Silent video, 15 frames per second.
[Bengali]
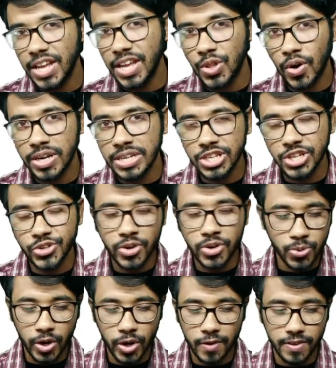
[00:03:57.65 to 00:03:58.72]
এই ধরনের
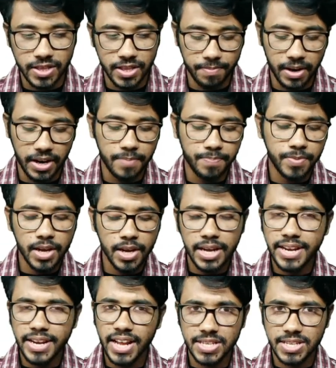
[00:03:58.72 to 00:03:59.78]
জিনিসগুলো ধরে ফেলতে পারেন
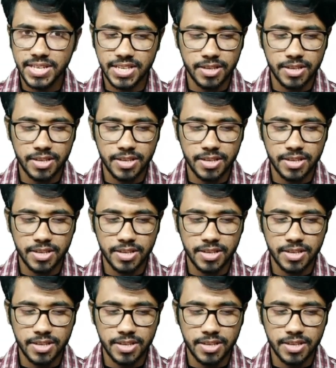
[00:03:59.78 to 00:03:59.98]
নেক্সট